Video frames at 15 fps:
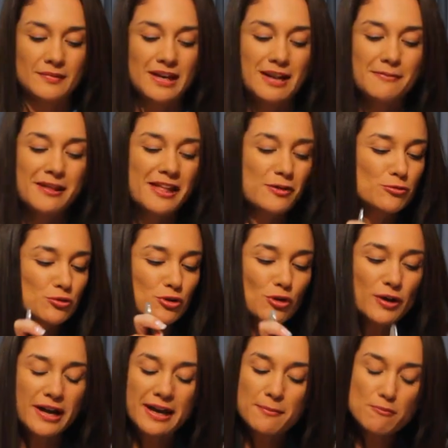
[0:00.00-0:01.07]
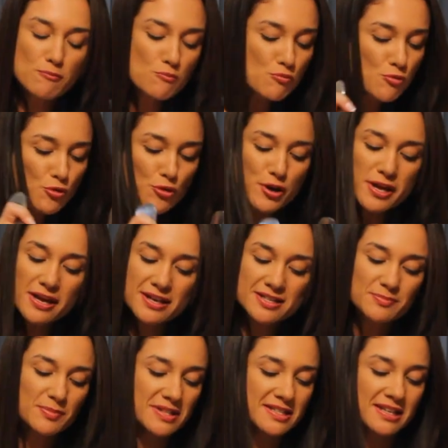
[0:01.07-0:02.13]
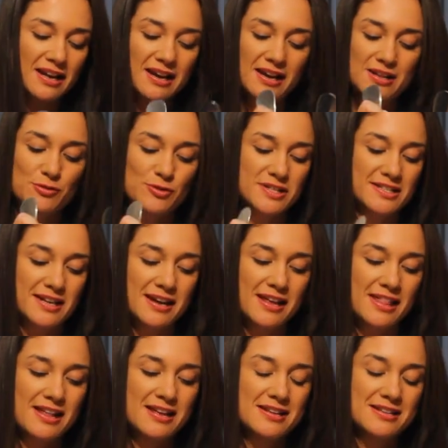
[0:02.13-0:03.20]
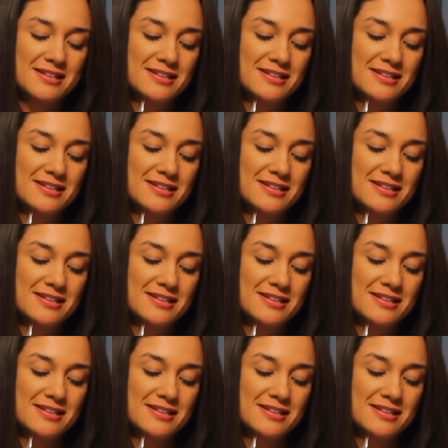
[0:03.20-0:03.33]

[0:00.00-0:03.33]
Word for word: Le va a dar un toque muy especial a tu ensalada.